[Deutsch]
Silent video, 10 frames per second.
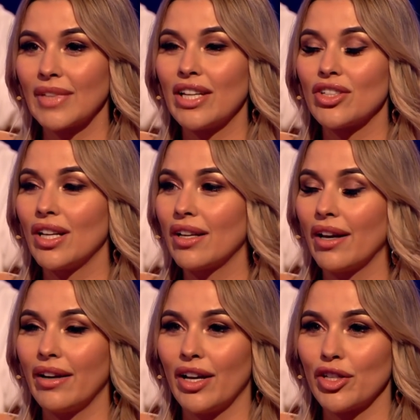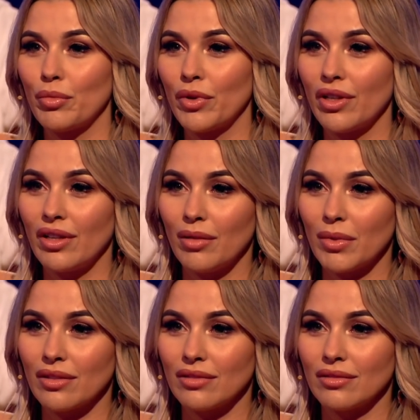Ich stelle keine Ansprüche an
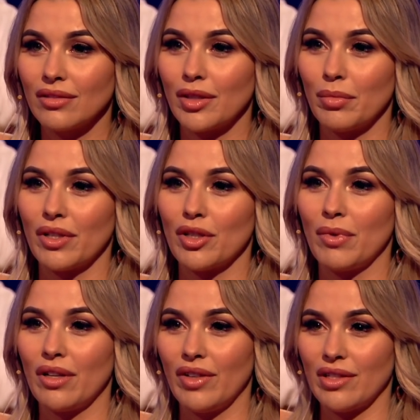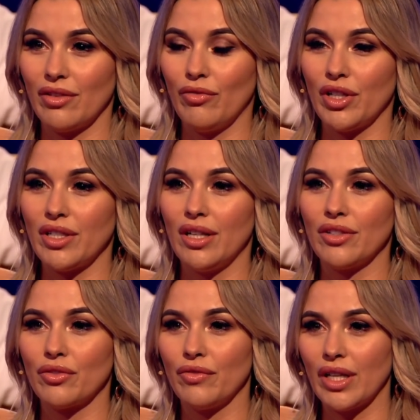jemanden. Ich bin gespannt, wer sein Wort
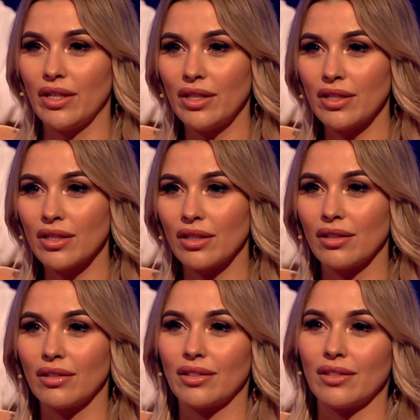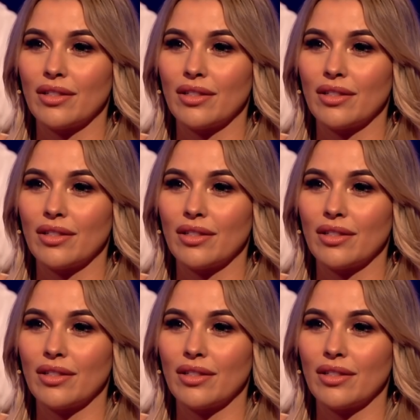hält und wer nicht. Mhm.